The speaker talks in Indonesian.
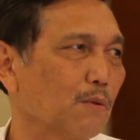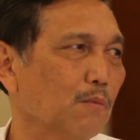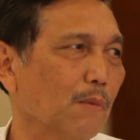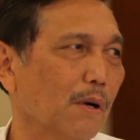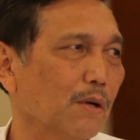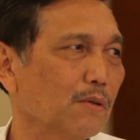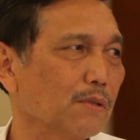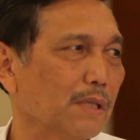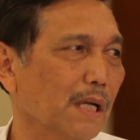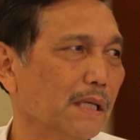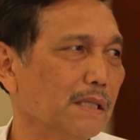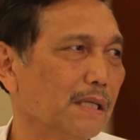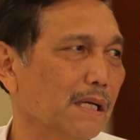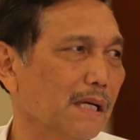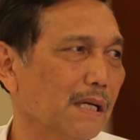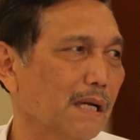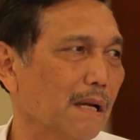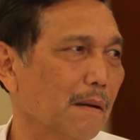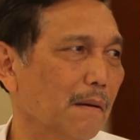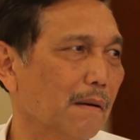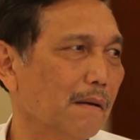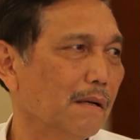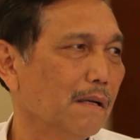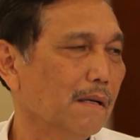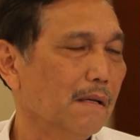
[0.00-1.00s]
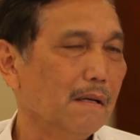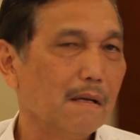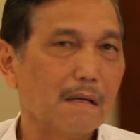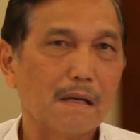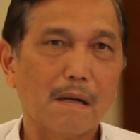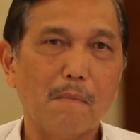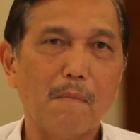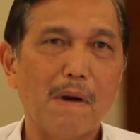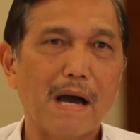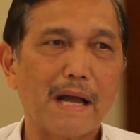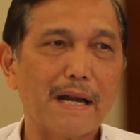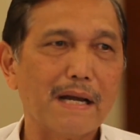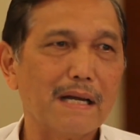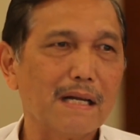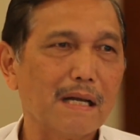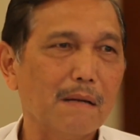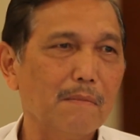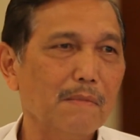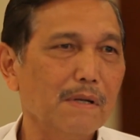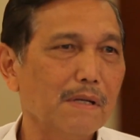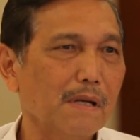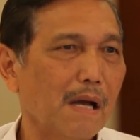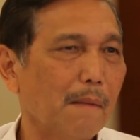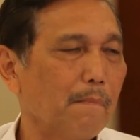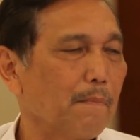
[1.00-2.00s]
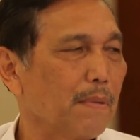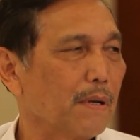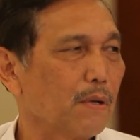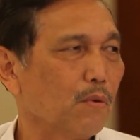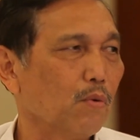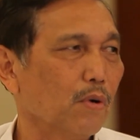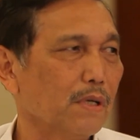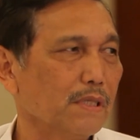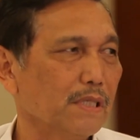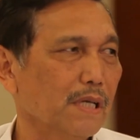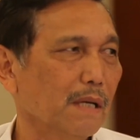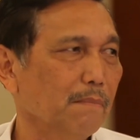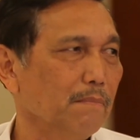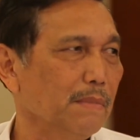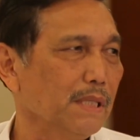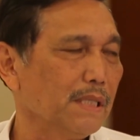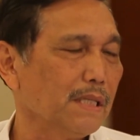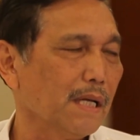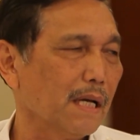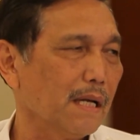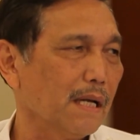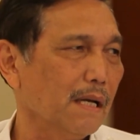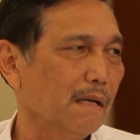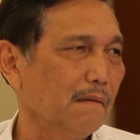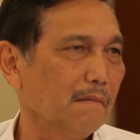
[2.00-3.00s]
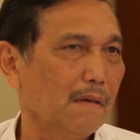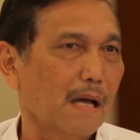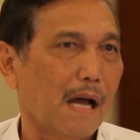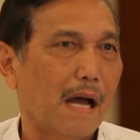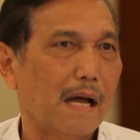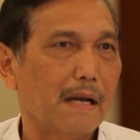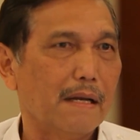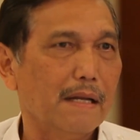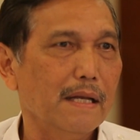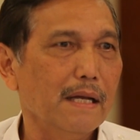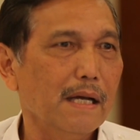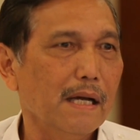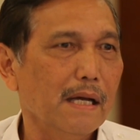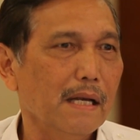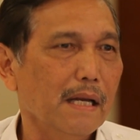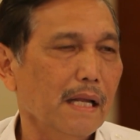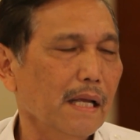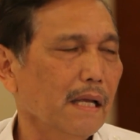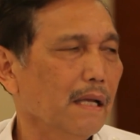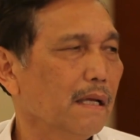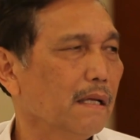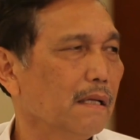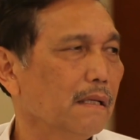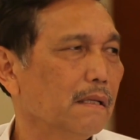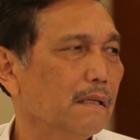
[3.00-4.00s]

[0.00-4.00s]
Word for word: baik bagus saja. Hmm. Kemarin kami hampir dua jam bicara, nggak ada yang aneh.